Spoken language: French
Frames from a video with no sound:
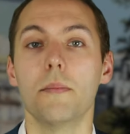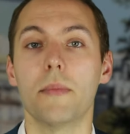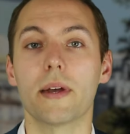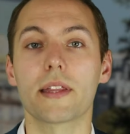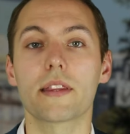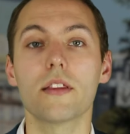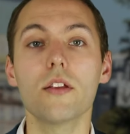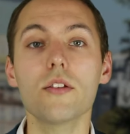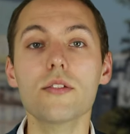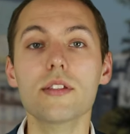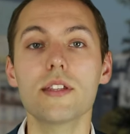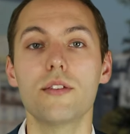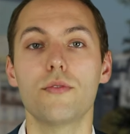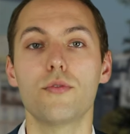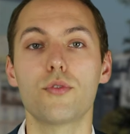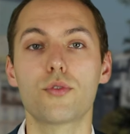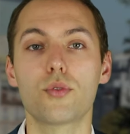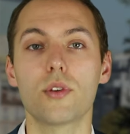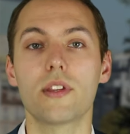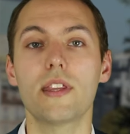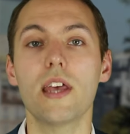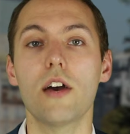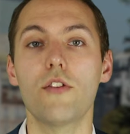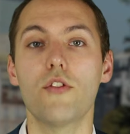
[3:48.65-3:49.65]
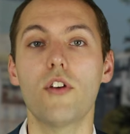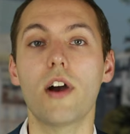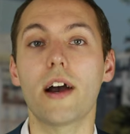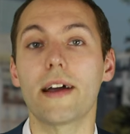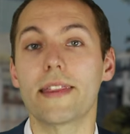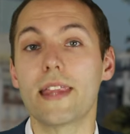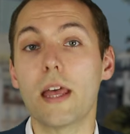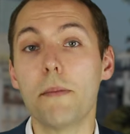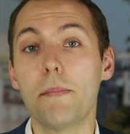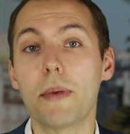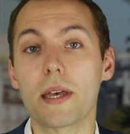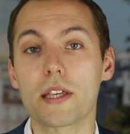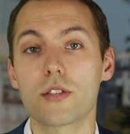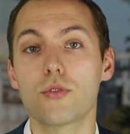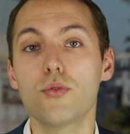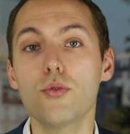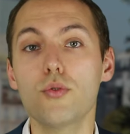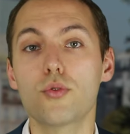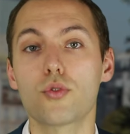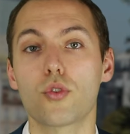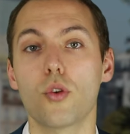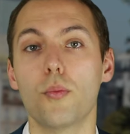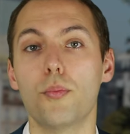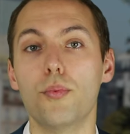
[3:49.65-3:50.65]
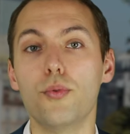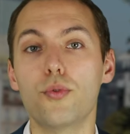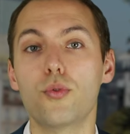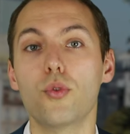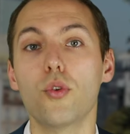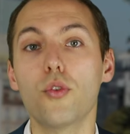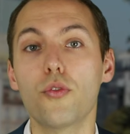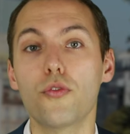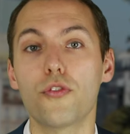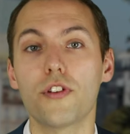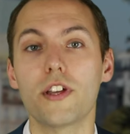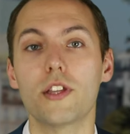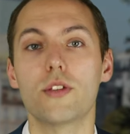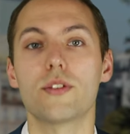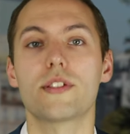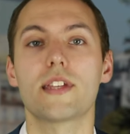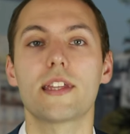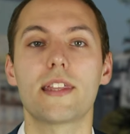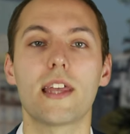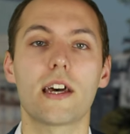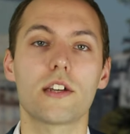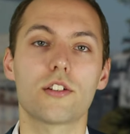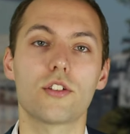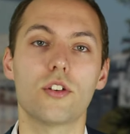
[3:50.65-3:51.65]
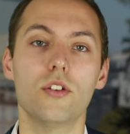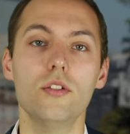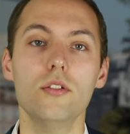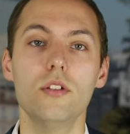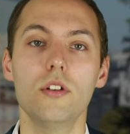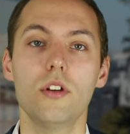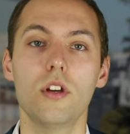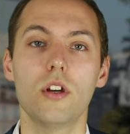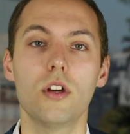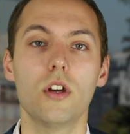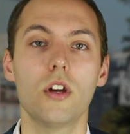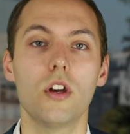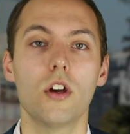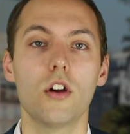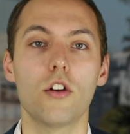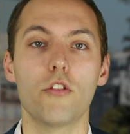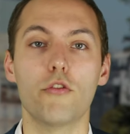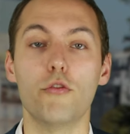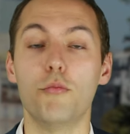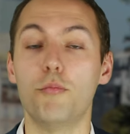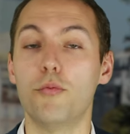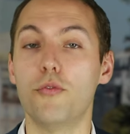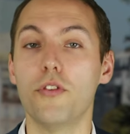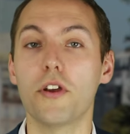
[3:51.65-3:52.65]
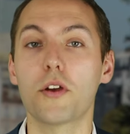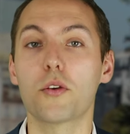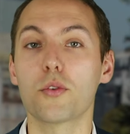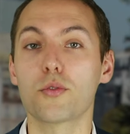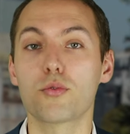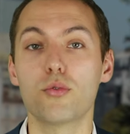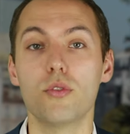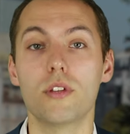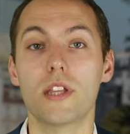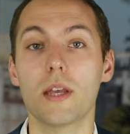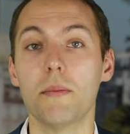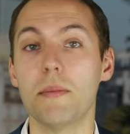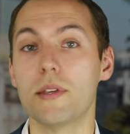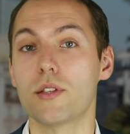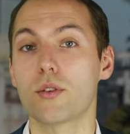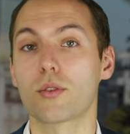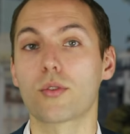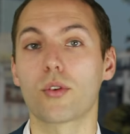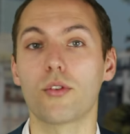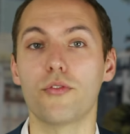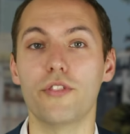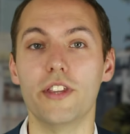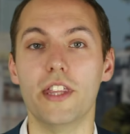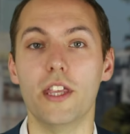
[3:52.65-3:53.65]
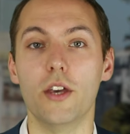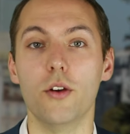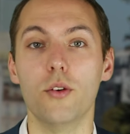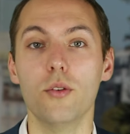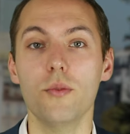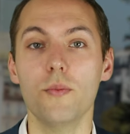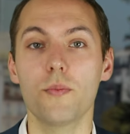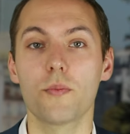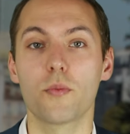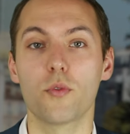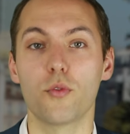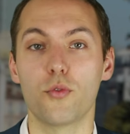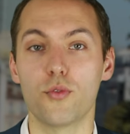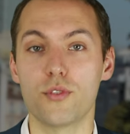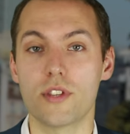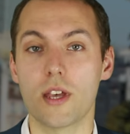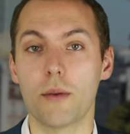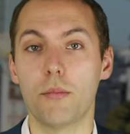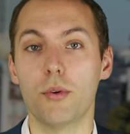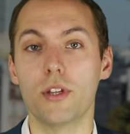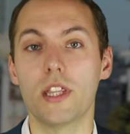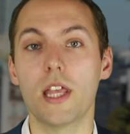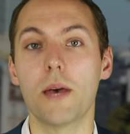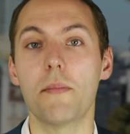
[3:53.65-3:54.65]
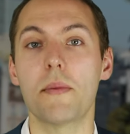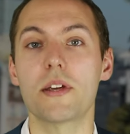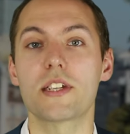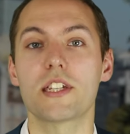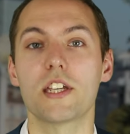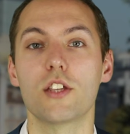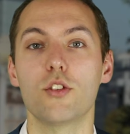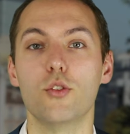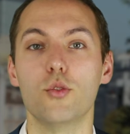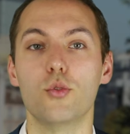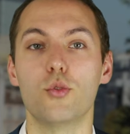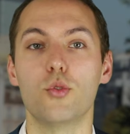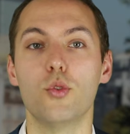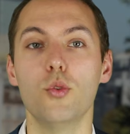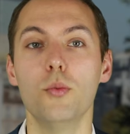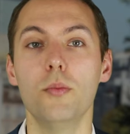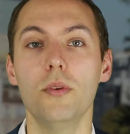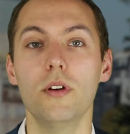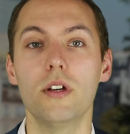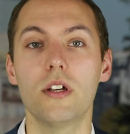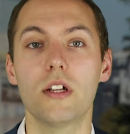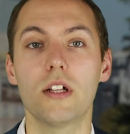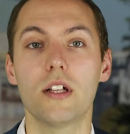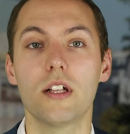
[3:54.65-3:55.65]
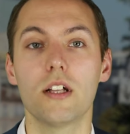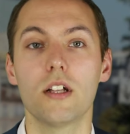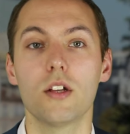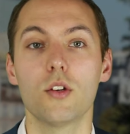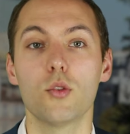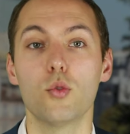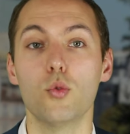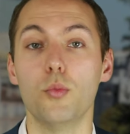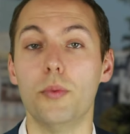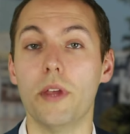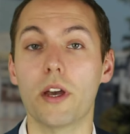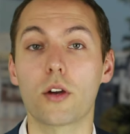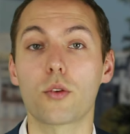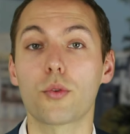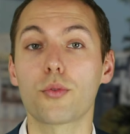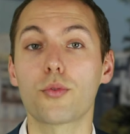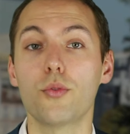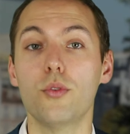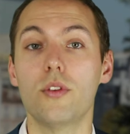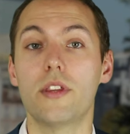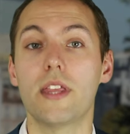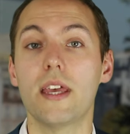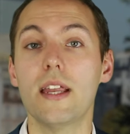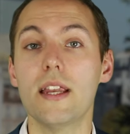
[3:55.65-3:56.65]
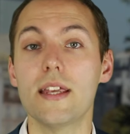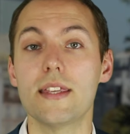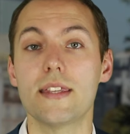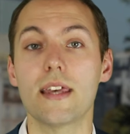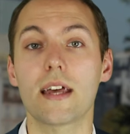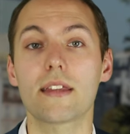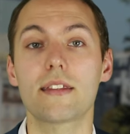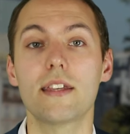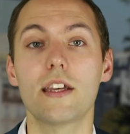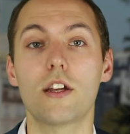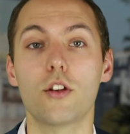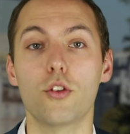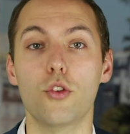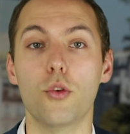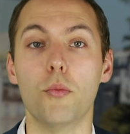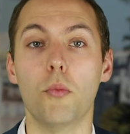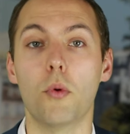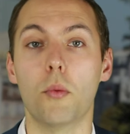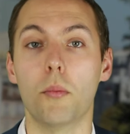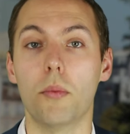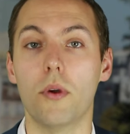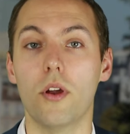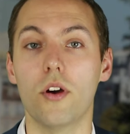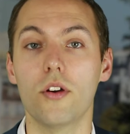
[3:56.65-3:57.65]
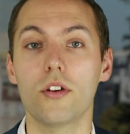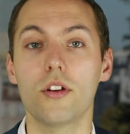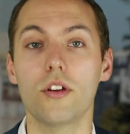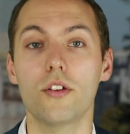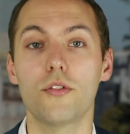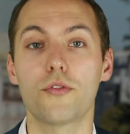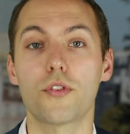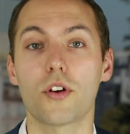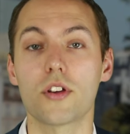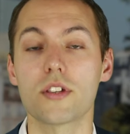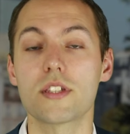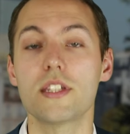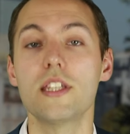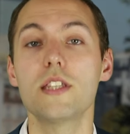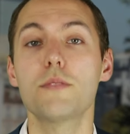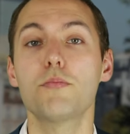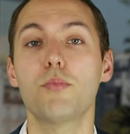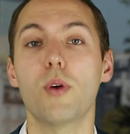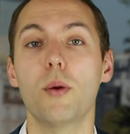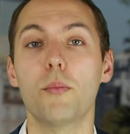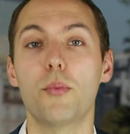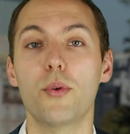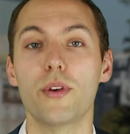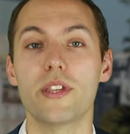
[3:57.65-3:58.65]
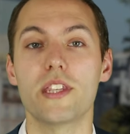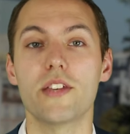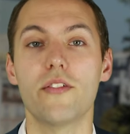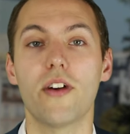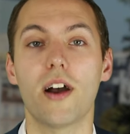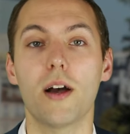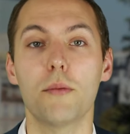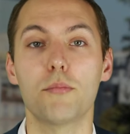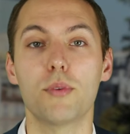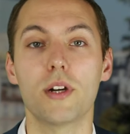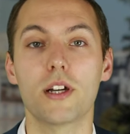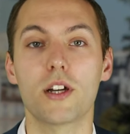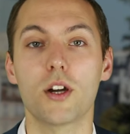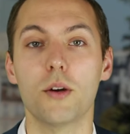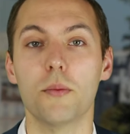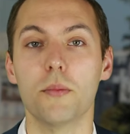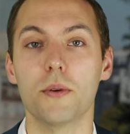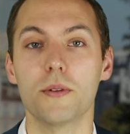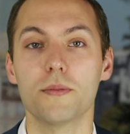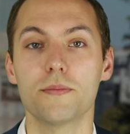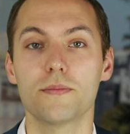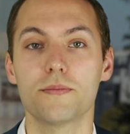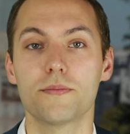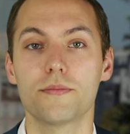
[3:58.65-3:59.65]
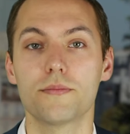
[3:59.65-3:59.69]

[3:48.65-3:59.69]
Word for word: Maintenant, si vous souhaitez avoir un aperçu de ce que Plutôt fait de cet argent, vous pouvez consulter mes autres vidéos, vous abonner à ma chaîne YouTube, ou bien consulter les articles de mon blog francis.poesevara.com.